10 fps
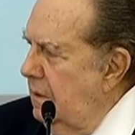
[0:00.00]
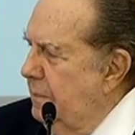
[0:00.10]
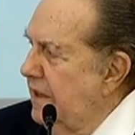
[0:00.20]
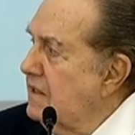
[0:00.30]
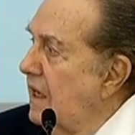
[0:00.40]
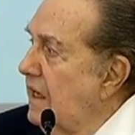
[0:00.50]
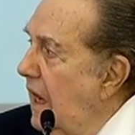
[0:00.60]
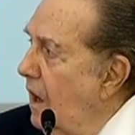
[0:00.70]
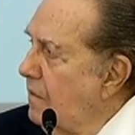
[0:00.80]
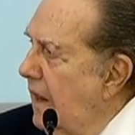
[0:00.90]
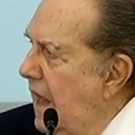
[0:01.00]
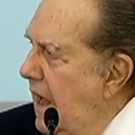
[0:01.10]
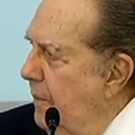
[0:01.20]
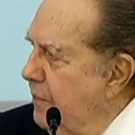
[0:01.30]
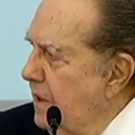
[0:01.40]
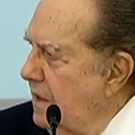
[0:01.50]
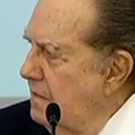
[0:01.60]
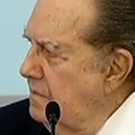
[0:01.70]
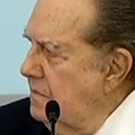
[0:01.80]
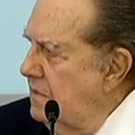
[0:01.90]
empresarial da
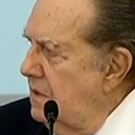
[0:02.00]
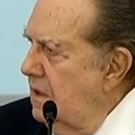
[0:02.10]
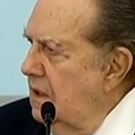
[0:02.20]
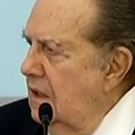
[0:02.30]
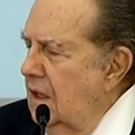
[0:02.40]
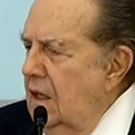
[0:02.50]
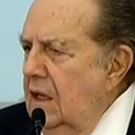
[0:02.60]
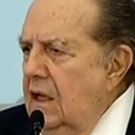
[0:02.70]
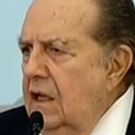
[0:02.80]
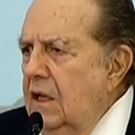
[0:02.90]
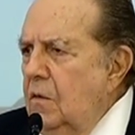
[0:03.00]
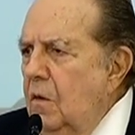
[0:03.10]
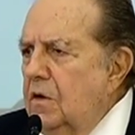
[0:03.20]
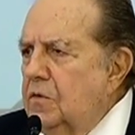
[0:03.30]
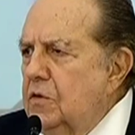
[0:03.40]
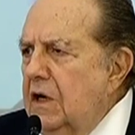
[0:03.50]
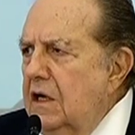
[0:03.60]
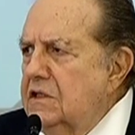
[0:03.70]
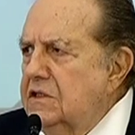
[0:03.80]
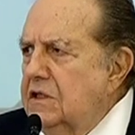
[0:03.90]
época, e o outro
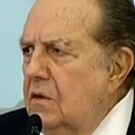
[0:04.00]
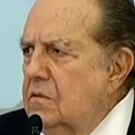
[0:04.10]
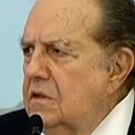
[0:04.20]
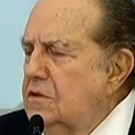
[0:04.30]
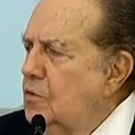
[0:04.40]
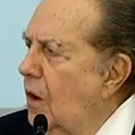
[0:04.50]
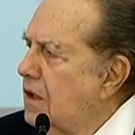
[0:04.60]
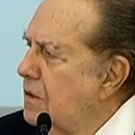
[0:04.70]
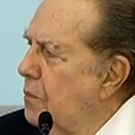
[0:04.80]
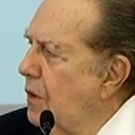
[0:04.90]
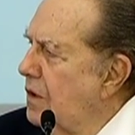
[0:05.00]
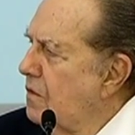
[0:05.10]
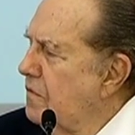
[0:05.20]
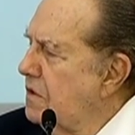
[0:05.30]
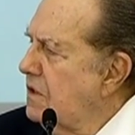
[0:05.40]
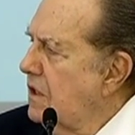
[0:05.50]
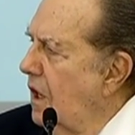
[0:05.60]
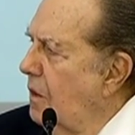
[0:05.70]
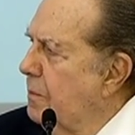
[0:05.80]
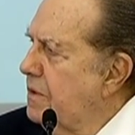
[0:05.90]
Gastão Eduardo Bueno
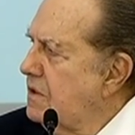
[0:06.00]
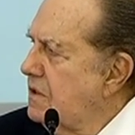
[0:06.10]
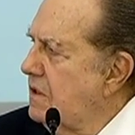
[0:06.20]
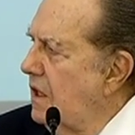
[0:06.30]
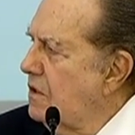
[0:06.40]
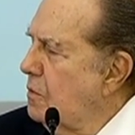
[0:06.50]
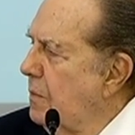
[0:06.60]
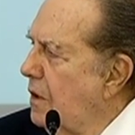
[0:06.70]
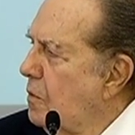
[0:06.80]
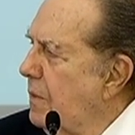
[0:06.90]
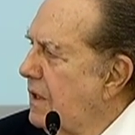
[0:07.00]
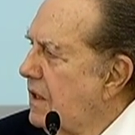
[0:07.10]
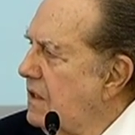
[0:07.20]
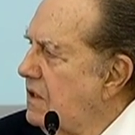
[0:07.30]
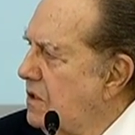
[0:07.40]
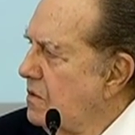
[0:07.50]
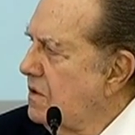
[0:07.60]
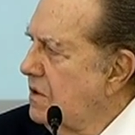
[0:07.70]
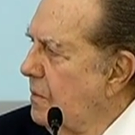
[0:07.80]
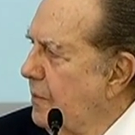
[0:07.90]
Vidigal, presidente do Banco Mercantil
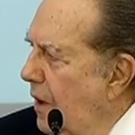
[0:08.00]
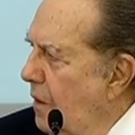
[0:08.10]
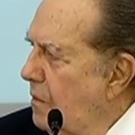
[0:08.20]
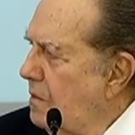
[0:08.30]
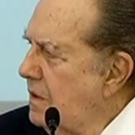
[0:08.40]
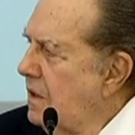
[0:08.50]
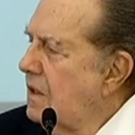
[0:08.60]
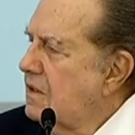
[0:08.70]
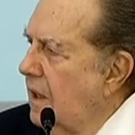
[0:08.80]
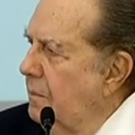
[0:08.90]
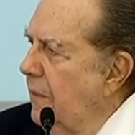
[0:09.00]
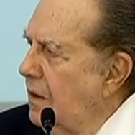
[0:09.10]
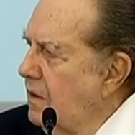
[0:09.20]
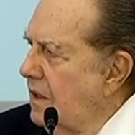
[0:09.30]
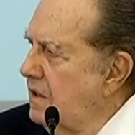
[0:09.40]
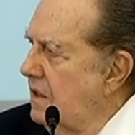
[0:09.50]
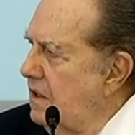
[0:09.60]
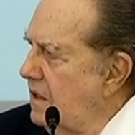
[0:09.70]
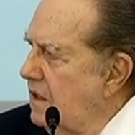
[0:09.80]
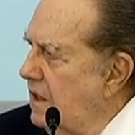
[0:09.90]
de São Paulo, também um grande
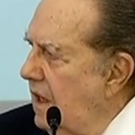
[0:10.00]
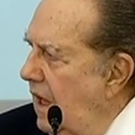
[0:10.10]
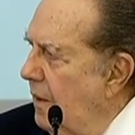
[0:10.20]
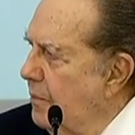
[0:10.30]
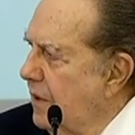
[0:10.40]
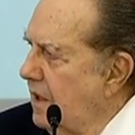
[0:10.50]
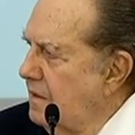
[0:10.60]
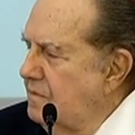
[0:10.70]
líder da época.